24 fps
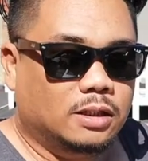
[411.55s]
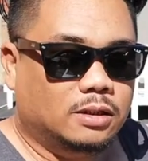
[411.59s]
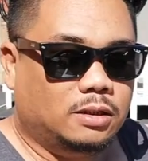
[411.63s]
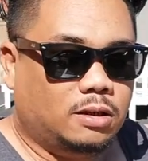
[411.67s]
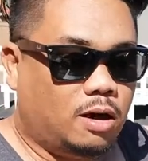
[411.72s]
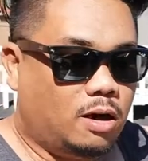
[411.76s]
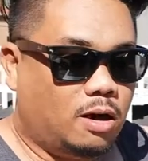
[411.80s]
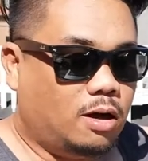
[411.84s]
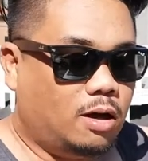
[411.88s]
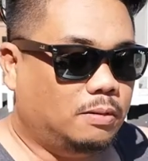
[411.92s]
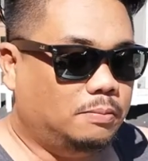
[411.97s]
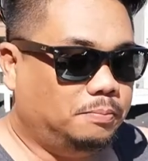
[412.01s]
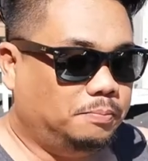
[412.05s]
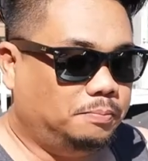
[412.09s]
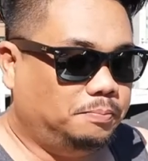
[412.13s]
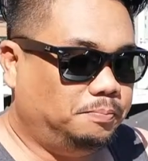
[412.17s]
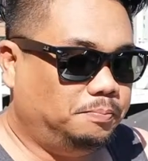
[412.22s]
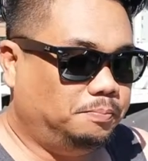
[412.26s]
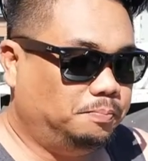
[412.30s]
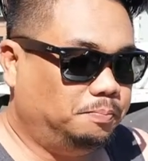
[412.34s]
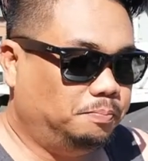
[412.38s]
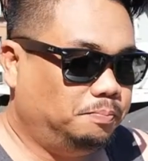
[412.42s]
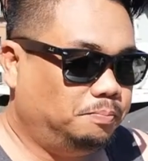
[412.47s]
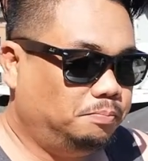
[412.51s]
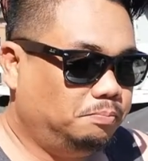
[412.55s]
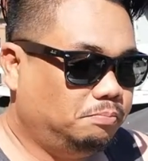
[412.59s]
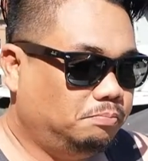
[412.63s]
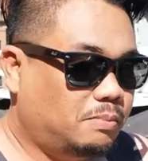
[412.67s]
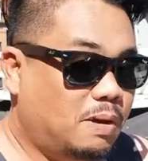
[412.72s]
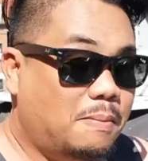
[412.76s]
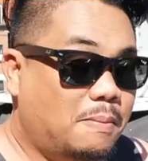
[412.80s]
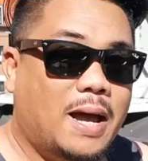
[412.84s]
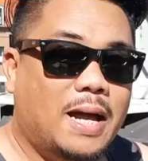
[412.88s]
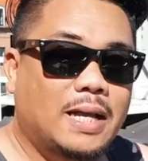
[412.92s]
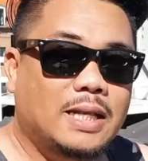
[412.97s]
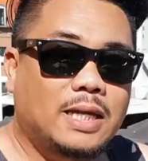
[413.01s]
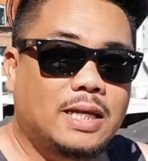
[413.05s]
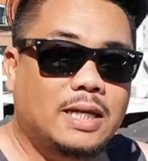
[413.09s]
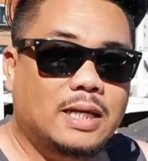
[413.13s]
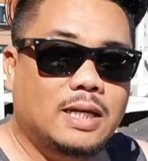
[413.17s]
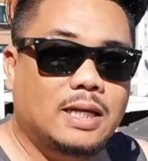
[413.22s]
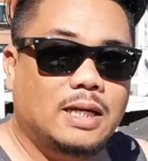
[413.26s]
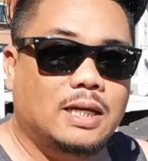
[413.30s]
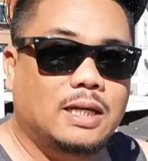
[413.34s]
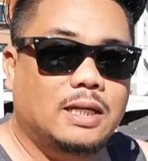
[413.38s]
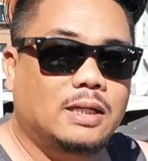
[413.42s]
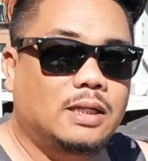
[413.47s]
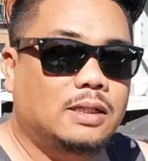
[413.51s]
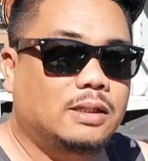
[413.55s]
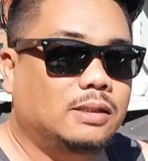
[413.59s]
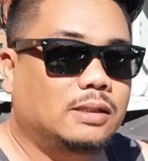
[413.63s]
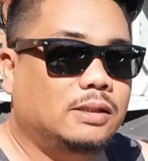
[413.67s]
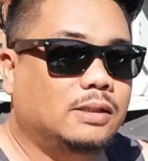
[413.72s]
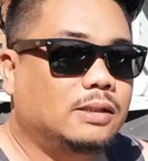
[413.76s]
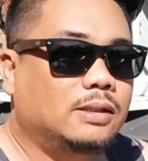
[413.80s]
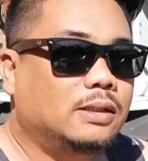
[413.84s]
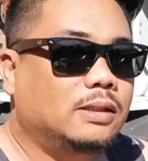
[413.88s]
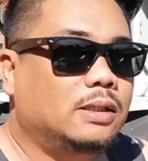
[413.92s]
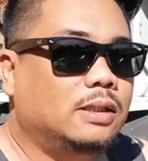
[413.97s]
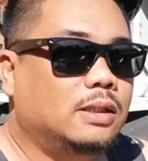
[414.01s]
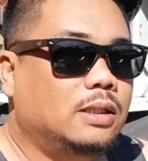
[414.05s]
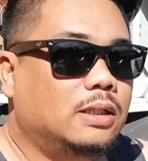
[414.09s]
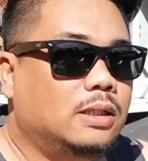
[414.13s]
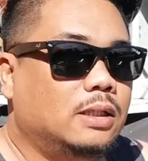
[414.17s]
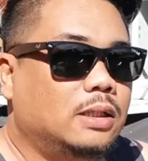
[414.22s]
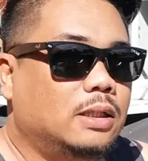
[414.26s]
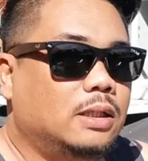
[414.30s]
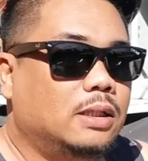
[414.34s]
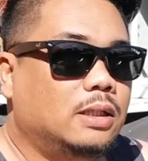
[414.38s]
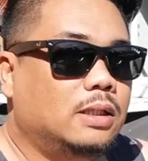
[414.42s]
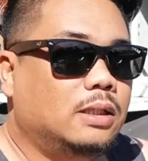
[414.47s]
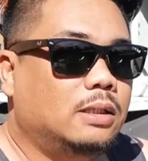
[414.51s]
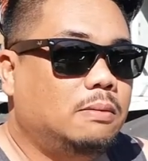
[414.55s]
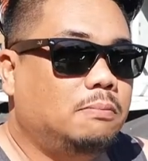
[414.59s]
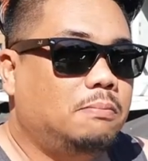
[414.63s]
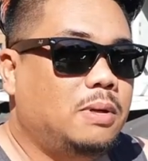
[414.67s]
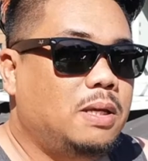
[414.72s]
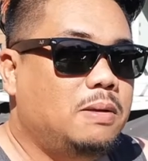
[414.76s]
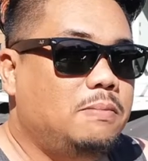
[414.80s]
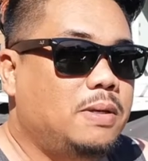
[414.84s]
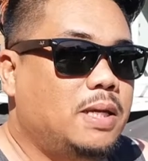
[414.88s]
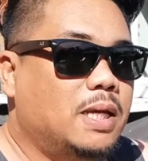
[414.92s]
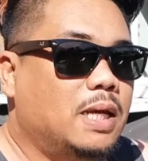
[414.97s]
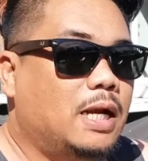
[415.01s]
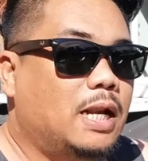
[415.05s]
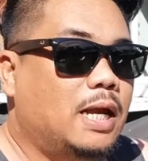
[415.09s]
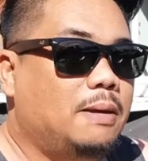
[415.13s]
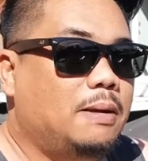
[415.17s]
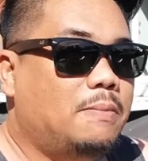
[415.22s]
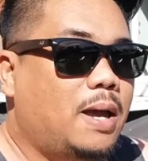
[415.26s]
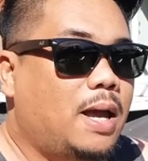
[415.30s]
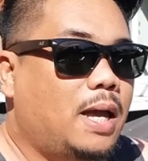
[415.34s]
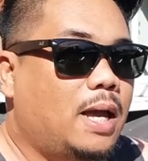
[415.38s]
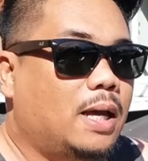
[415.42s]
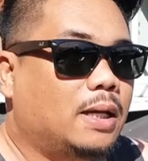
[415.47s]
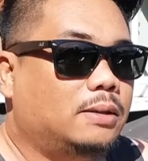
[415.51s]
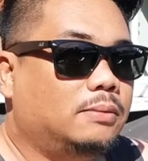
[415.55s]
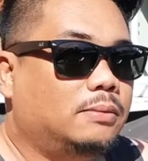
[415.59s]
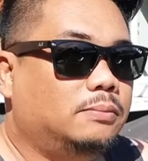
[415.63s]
ก็ประมาณนี้นะฮะ ไม่มีอะไรมาก